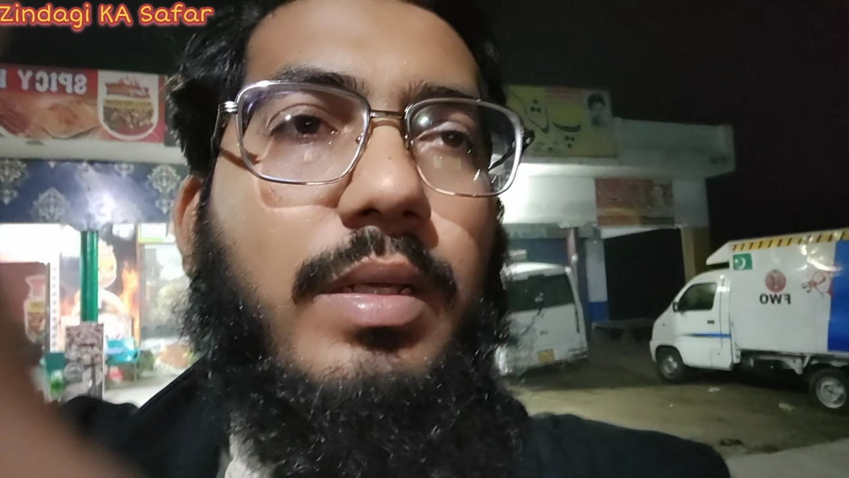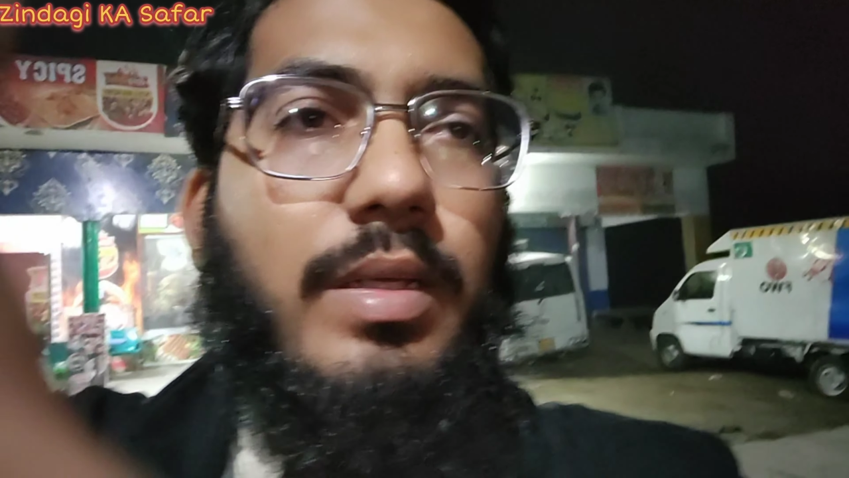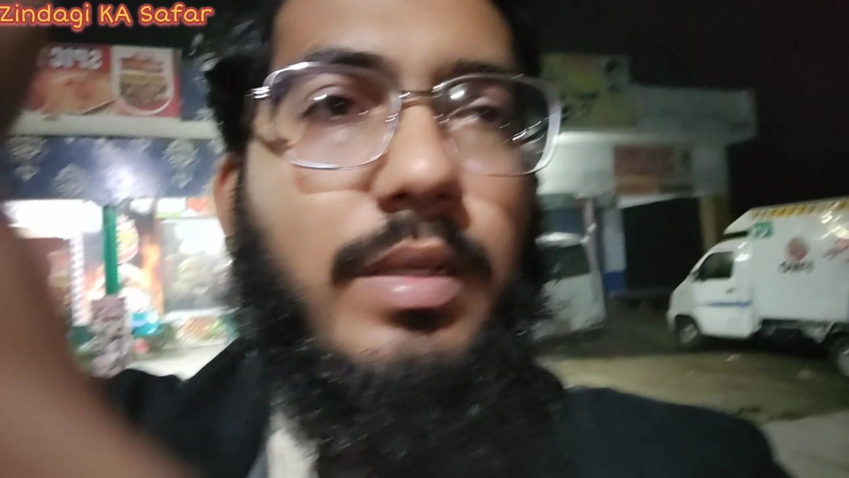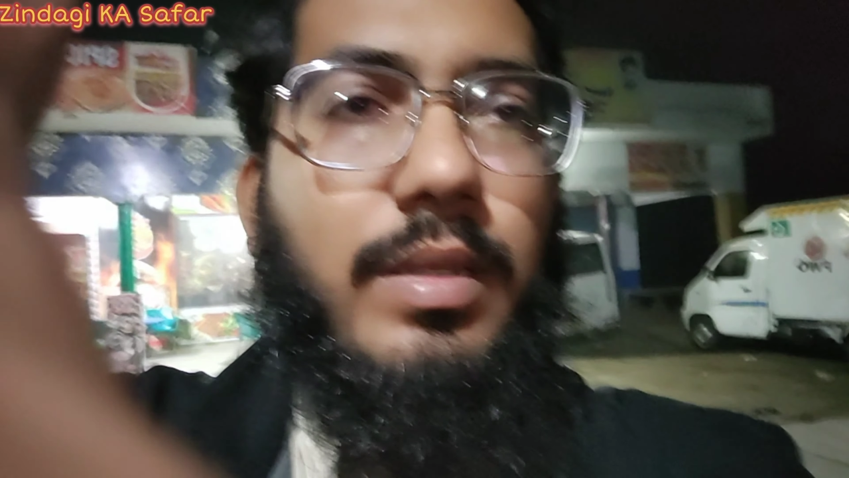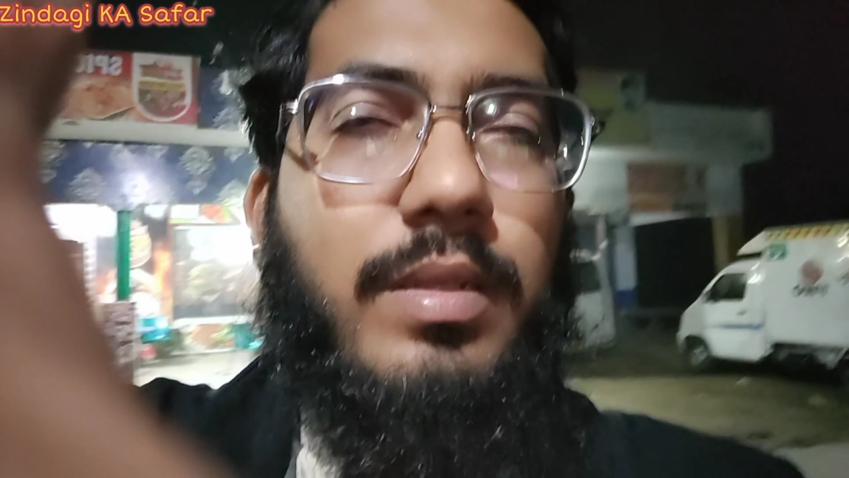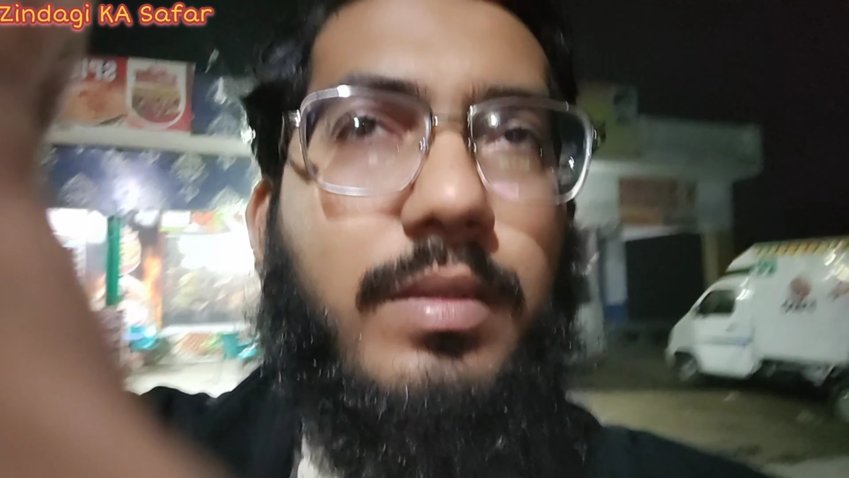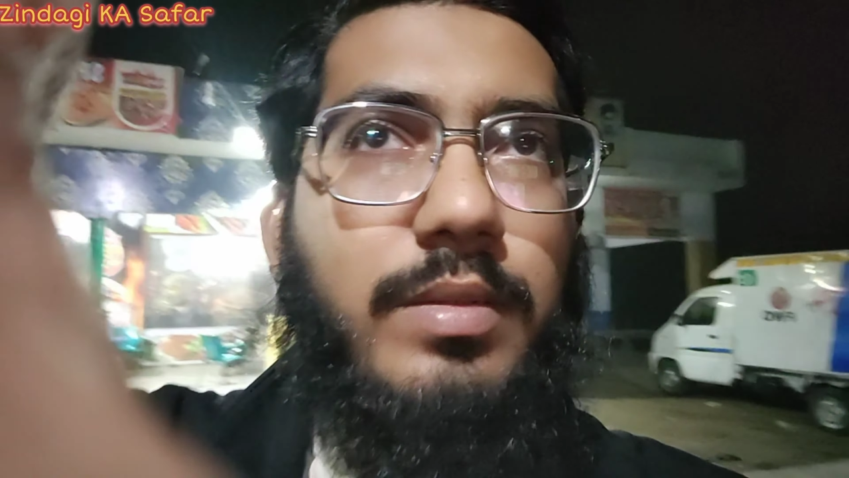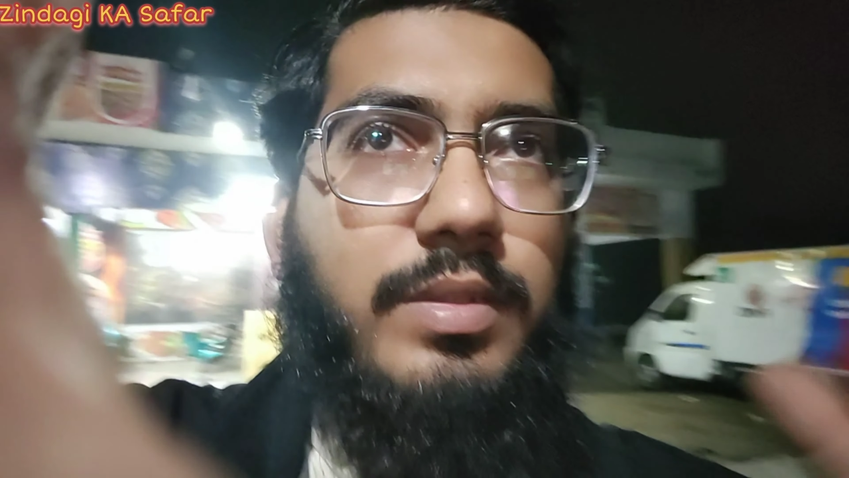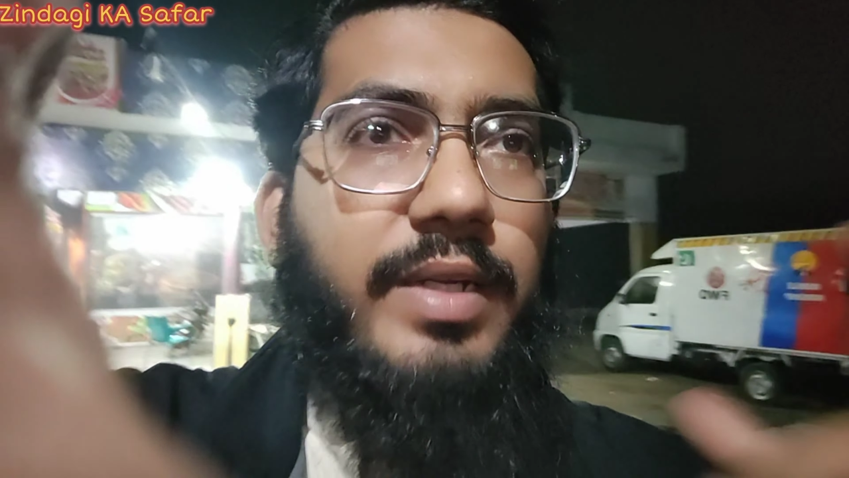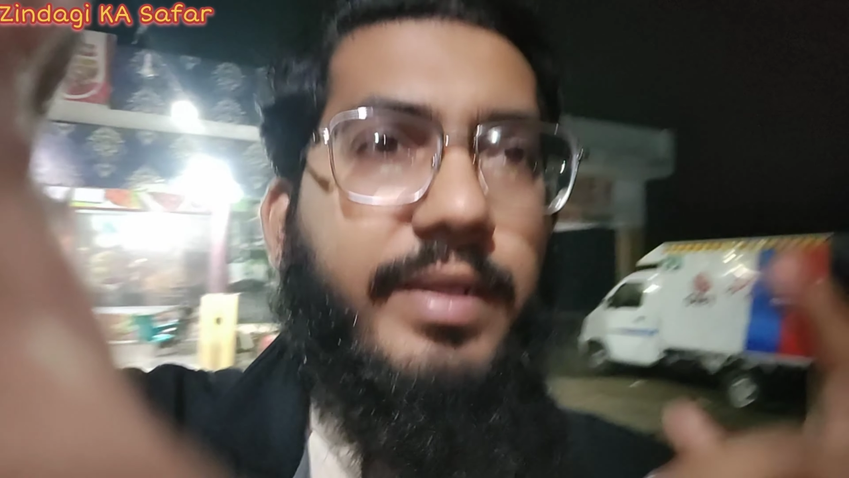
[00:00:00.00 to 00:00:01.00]

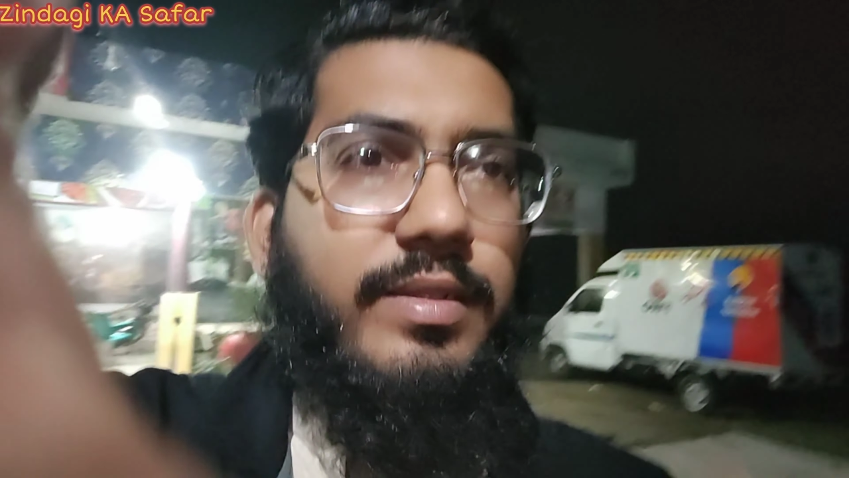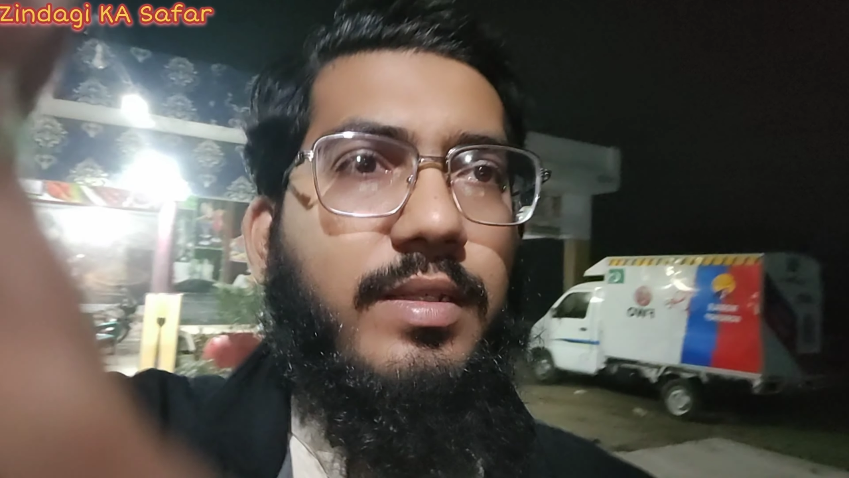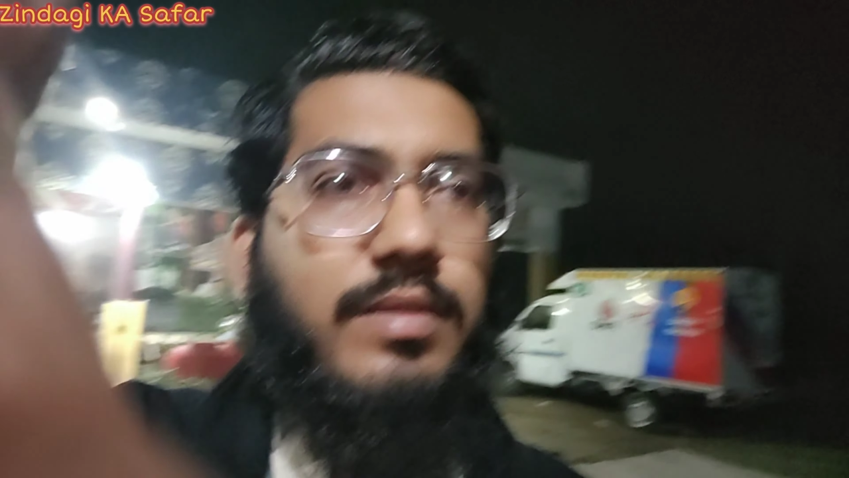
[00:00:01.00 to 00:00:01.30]
झटके